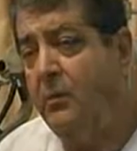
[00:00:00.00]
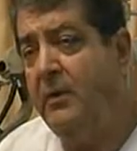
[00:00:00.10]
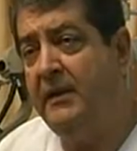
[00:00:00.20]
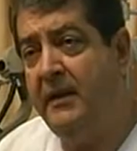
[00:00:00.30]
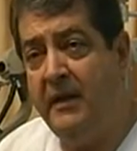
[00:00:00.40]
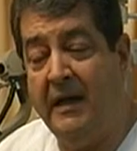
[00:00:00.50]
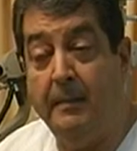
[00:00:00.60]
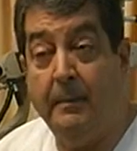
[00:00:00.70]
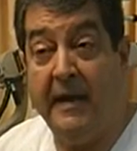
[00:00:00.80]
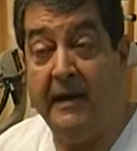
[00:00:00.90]
una
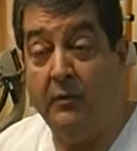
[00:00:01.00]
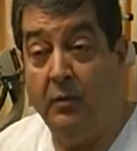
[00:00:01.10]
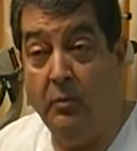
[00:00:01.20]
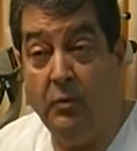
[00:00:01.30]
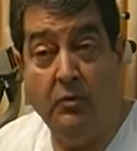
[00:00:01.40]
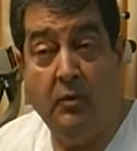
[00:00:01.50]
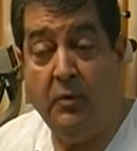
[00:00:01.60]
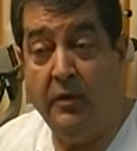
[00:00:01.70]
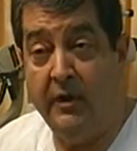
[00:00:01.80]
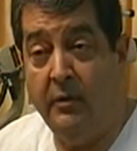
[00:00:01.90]
técnica para todo el mundo
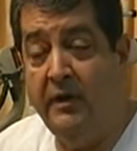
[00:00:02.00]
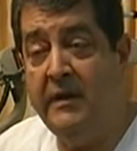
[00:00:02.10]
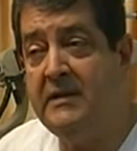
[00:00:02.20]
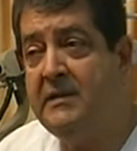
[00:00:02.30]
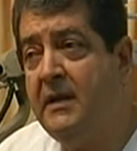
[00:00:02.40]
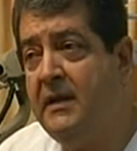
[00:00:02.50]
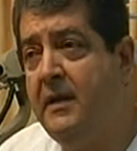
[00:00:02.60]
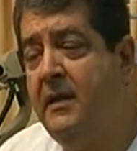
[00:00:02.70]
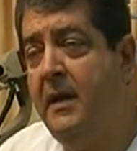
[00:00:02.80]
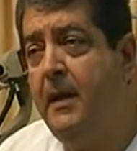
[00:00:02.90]
porque no es
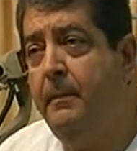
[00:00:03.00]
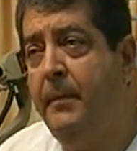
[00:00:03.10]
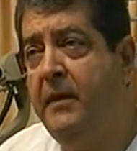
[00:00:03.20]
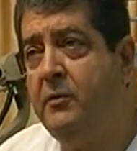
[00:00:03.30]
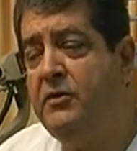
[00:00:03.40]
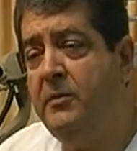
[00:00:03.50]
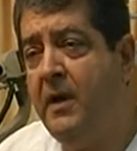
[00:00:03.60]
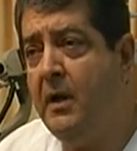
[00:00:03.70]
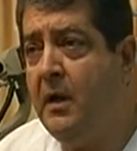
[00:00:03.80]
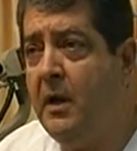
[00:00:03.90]
necesaria, pero si
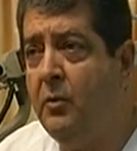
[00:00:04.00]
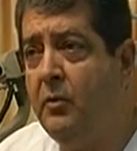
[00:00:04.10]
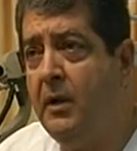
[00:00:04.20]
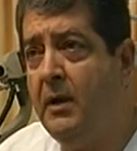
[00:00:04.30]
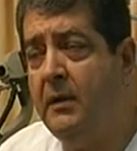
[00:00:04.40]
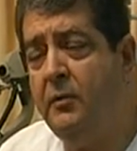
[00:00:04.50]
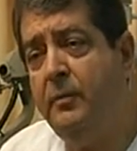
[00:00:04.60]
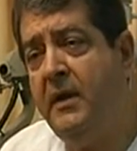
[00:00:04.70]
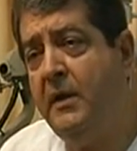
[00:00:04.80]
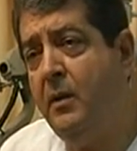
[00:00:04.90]
va a,
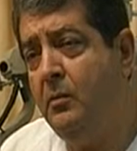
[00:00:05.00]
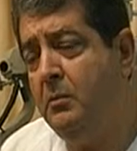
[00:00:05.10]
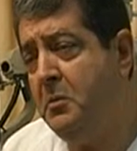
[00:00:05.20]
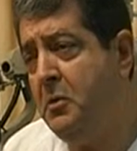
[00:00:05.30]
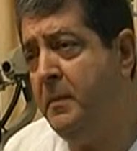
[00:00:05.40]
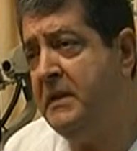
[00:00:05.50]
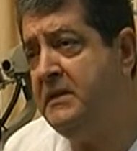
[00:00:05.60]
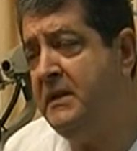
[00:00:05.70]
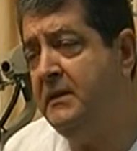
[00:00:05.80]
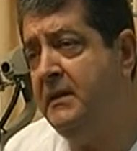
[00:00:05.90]
agrupar a unos
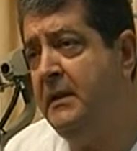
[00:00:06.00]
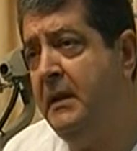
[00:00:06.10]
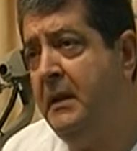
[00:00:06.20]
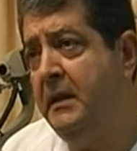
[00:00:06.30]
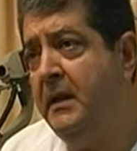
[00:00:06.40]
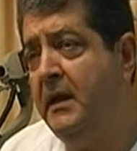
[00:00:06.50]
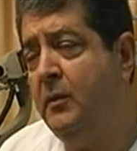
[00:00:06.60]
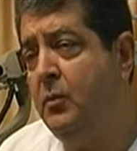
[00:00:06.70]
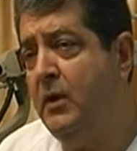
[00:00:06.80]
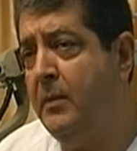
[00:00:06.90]
pacientes que
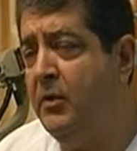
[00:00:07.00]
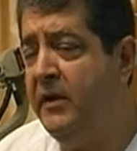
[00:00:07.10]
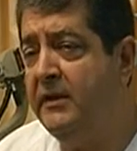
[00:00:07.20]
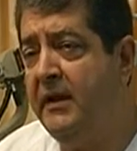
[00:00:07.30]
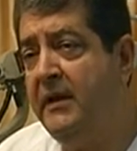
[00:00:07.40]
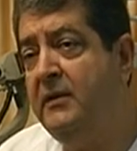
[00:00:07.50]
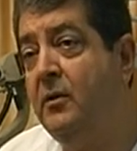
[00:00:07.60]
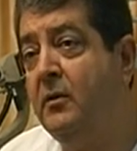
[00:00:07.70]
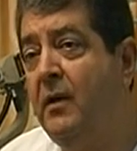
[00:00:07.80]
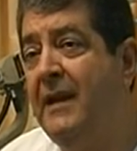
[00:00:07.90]
calculamos que están en
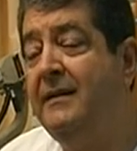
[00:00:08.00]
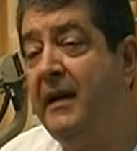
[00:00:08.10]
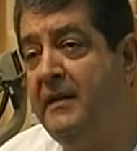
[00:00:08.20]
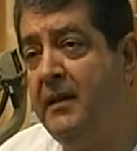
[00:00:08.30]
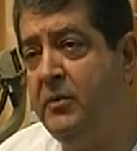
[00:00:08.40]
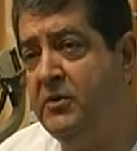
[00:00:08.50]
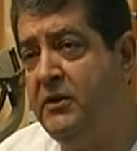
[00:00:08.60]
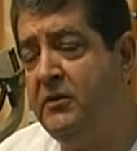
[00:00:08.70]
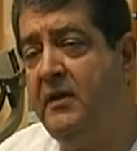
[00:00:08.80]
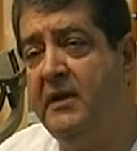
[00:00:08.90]
torno al
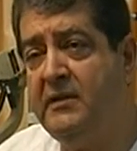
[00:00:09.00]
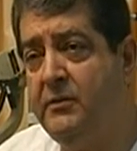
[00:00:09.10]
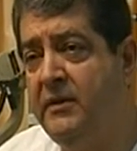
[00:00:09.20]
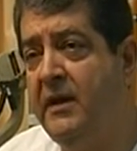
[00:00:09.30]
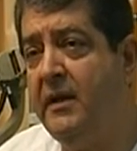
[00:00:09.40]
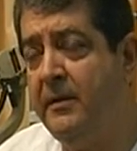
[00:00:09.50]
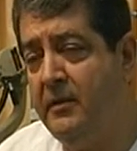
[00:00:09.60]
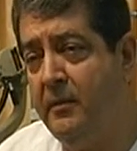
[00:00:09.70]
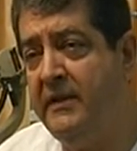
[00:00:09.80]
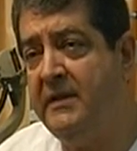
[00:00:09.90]
30% de las cirugías que
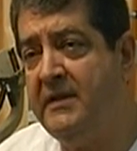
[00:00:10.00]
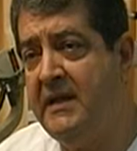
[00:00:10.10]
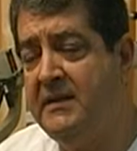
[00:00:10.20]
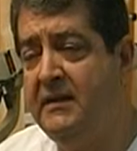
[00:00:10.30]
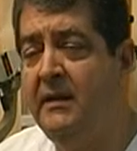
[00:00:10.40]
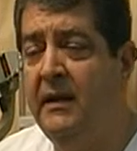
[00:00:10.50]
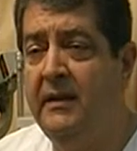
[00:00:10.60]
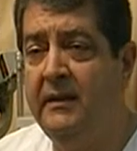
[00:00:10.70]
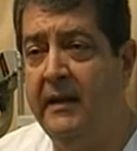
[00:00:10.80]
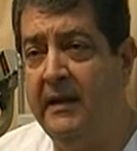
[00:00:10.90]
habitualmente se hacen,
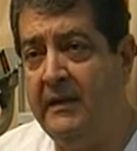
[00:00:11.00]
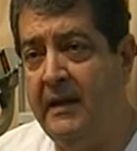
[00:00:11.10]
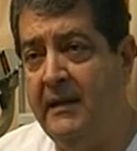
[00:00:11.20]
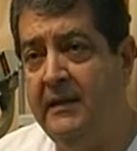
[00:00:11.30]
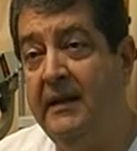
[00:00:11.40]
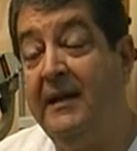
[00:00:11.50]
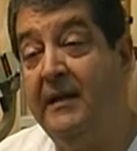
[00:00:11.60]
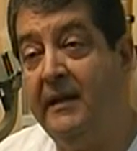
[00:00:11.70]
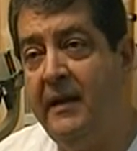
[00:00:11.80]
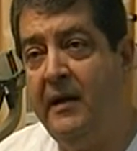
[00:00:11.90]
de cataratas,
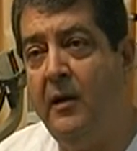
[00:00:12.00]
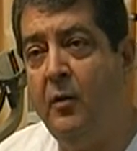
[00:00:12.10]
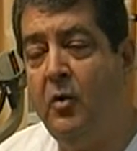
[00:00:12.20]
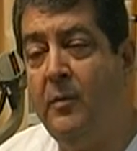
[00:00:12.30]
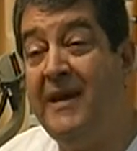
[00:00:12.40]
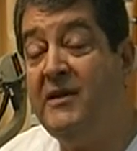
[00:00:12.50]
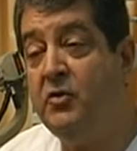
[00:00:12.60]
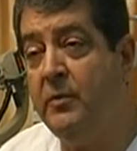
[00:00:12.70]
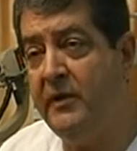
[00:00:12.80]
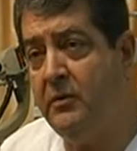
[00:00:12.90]
cataratas y glaucoma, y
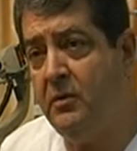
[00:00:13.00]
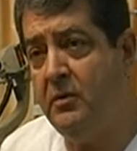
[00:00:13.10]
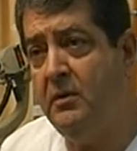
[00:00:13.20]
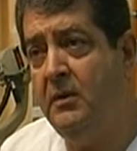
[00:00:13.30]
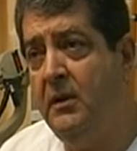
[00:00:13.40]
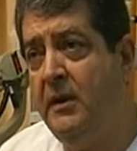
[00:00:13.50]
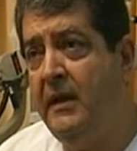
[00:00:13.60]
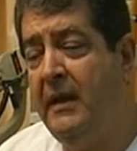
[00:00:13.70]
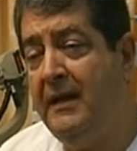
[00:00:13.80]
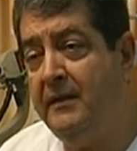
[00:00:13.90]
sobre todo
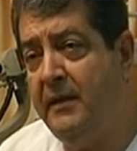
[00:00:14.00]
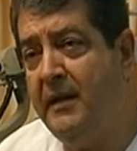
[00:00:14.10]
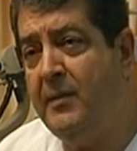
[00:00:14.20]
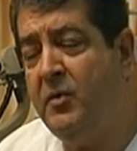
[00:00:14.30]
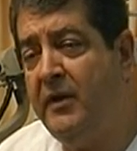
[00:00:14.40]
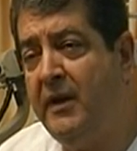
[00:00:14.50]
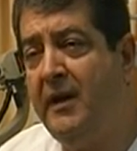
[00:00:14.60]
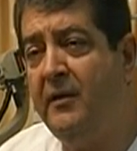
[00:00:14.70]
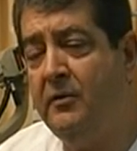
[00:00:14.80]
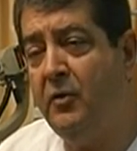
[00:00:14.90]
en las técnicas
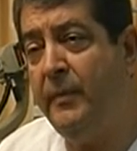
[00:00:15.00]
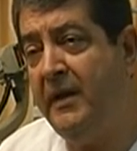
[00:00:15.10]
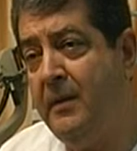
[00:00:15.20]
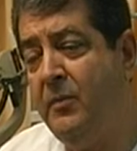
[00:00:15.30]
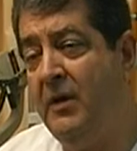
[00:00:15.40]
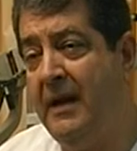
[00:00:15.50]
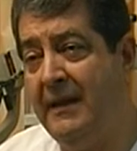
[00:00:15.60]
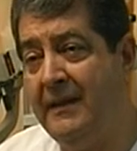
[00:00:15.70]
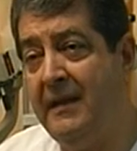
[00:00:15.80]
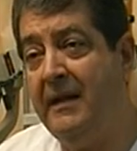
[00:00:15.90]
modernas donde operamos
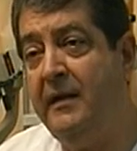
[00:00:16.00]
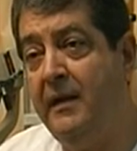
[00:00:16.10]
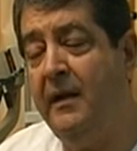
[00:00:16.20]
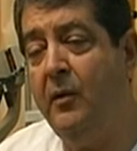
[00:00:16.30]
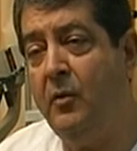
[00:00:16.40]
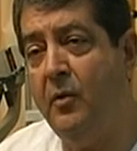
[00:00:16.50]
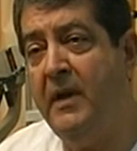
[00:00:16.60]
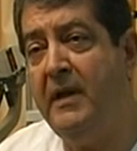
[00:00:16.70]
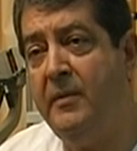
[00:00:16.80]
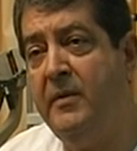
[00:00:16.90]
la catarata y el
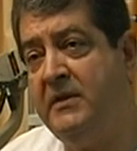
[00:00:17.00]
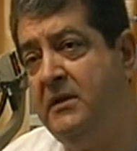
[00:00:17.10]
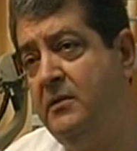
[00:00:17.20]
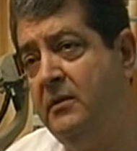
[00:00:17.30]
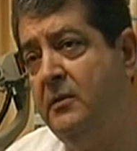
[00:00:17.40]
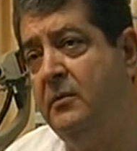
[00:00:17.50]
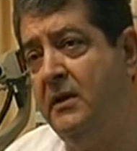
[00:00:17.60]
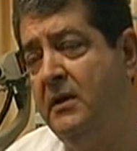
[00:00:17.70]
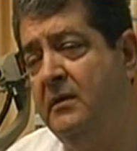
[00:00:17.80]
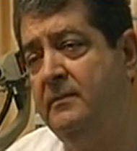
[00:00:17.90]
glaucoma en la misma sesión
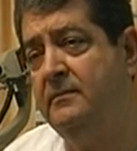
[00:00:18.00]
quirúrgica.